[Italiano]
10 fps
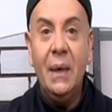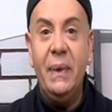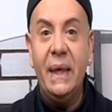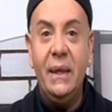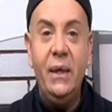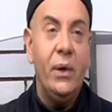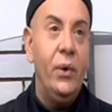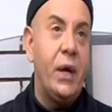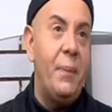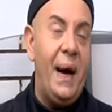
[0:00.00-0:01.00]
per dire io
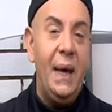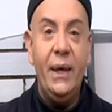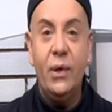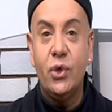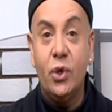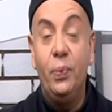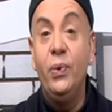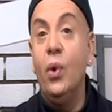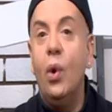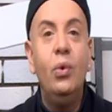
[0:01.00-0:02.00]
oh, che palle, non gioco
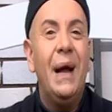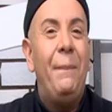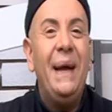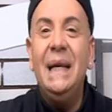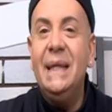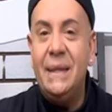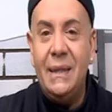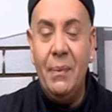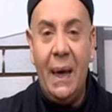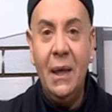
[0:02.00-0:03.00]
più o una bella
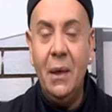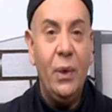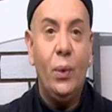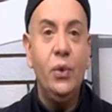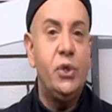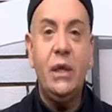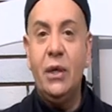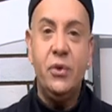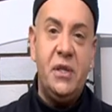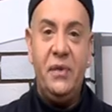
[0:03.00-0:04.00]
bellissima per cui dice ah,
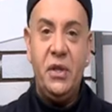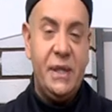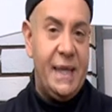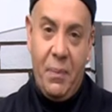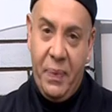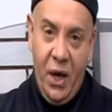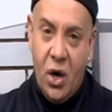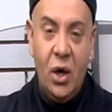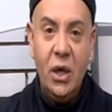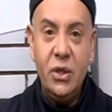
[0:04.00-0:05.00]
tanto si vince sempre,
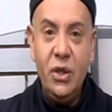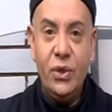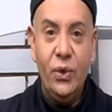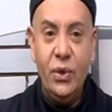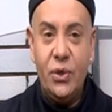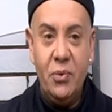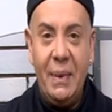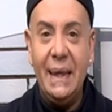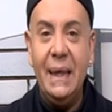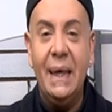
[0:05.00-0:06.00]
no, ci sono
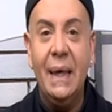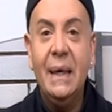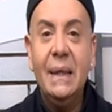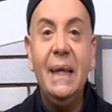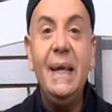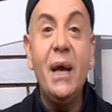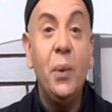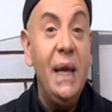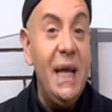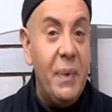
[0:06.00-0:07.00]
insomma del, degli
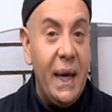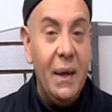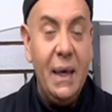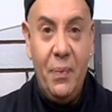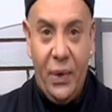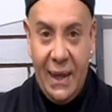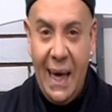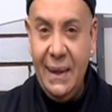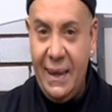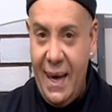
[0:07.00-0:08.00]
equilibri,
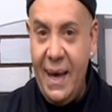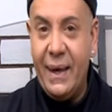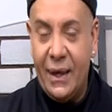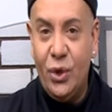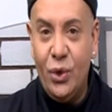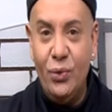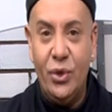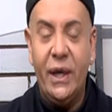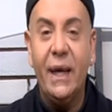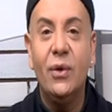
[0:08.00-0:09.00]
l'importante è
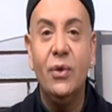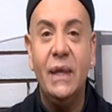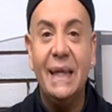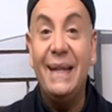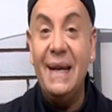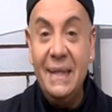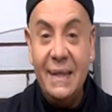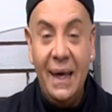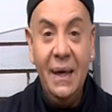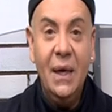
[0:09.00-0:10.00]
raggiungere con
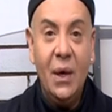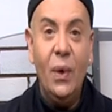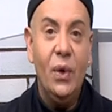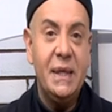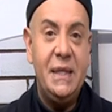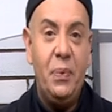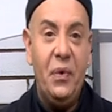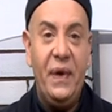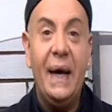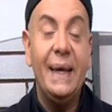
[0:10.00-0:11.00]
testa quello che si può
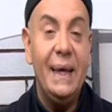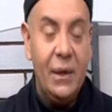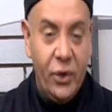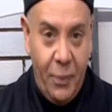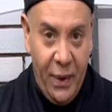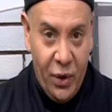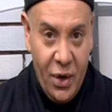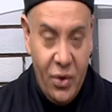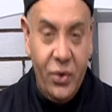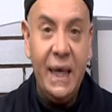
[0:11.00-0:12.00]
fare, lo ripeto
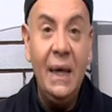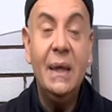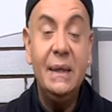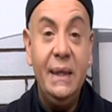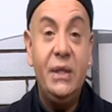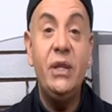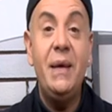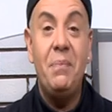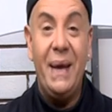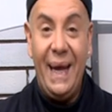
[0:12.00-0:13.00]
ancora,
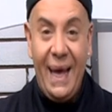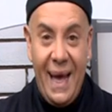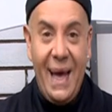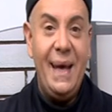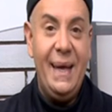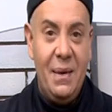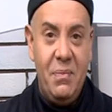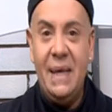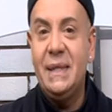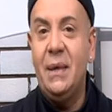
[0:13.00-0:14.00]
dicembre è il
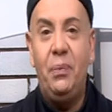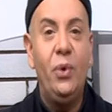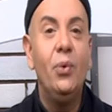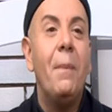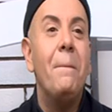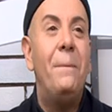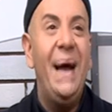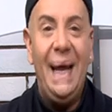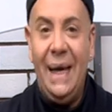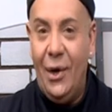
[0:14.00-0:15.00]
mese più
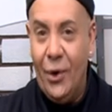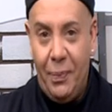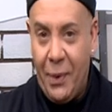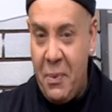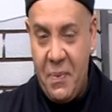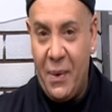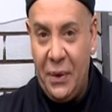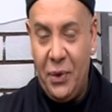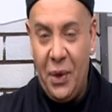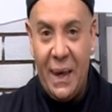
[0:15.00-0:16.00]
bello proprio per
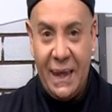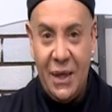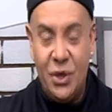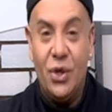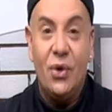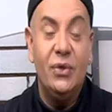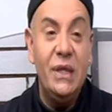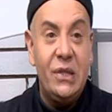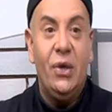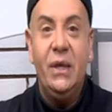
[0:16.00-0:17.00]
quanto riguarda il gioco, di
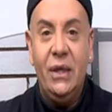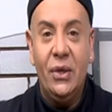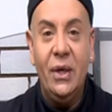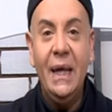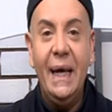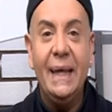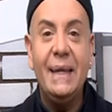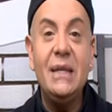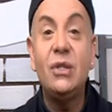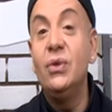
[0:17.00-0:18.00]
solito ed
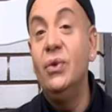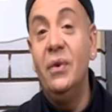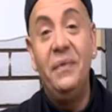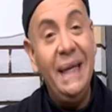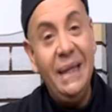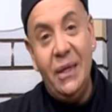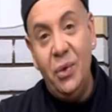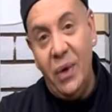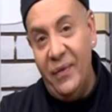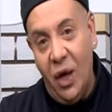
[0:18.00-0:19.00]
è solo
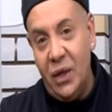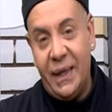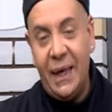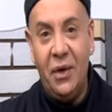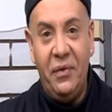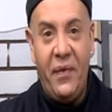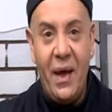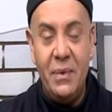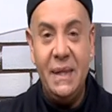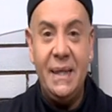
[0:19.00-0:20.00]
22 volte che lo
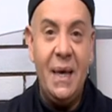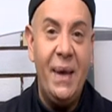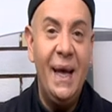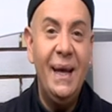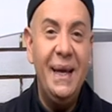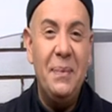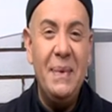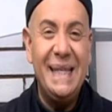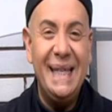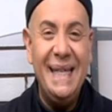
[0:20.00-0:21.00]
viviamo insieme il
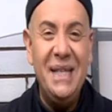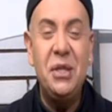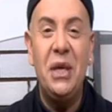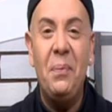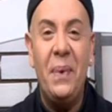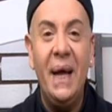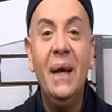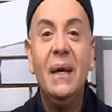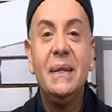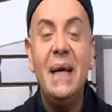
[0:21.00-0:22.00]
mese di
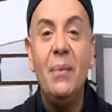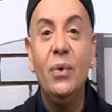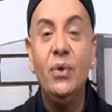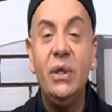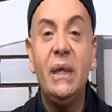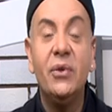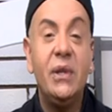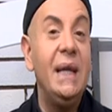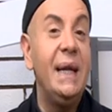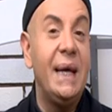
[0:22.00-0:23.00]
dicembre siamo riusciti ad
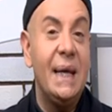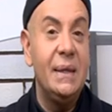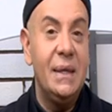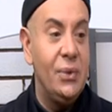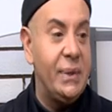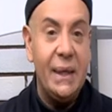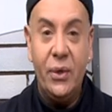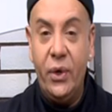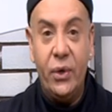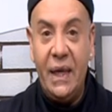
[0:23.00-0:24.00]
ottenere grandi risultati,
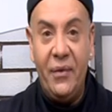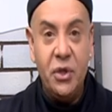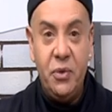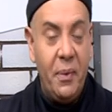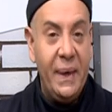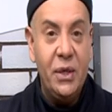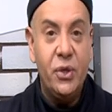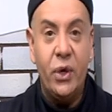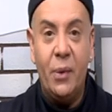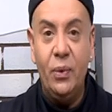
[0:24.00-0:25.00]
lo ricordavo oggi pomeriggio
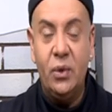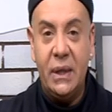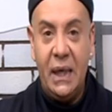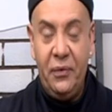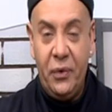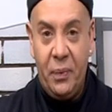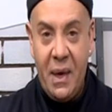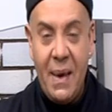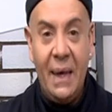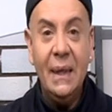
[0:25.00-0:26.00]
che ero appunto al telefono
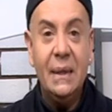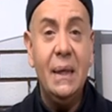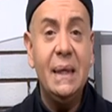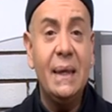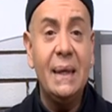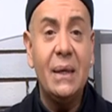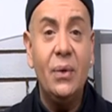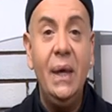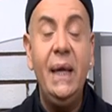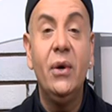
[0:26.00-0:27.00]
prima della diretta
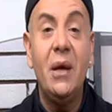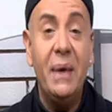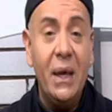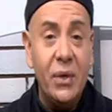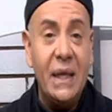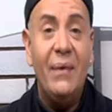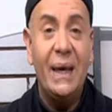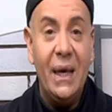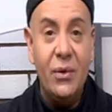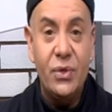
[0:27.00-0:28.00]
con Lio che mi ricordava
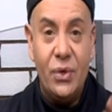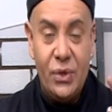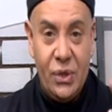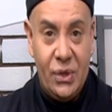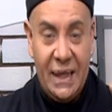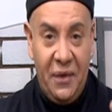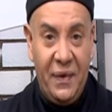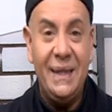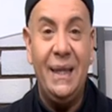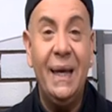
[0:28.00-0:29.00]
che l'anno scorso sono stati
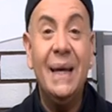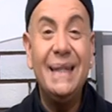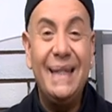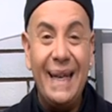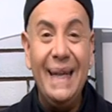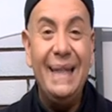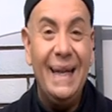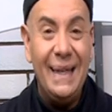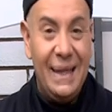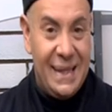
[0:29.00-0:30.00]
fatti tre
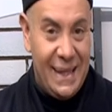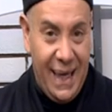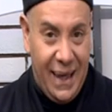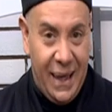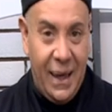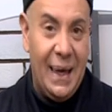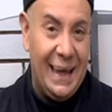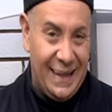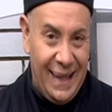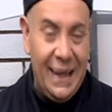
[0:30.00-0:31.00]
terni secchi,
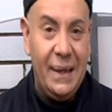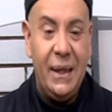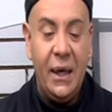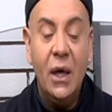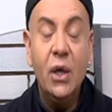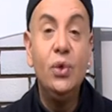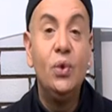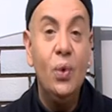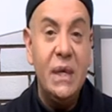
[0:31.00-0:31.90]
attenti, due